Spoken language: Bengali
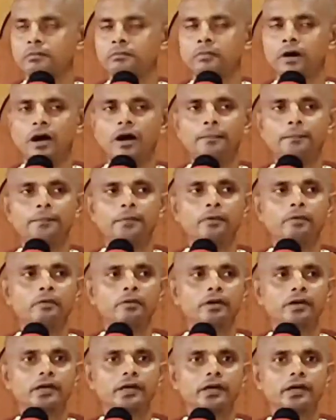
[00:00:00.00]

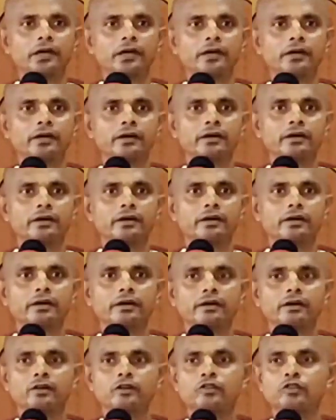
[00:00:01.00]
মহাপ্রভুকে
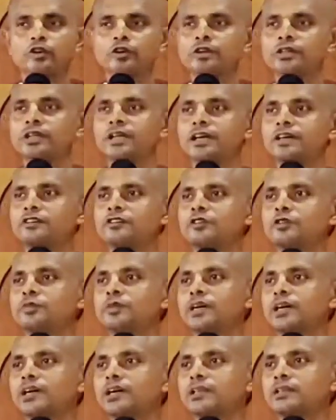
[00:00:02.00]
সন্ন্যাস রূপ
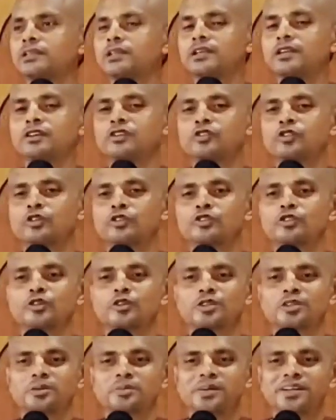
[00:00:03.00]
দেখে তিনি সহ্য
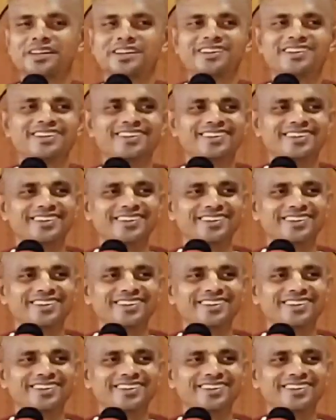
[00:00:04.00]
করতে পারেননি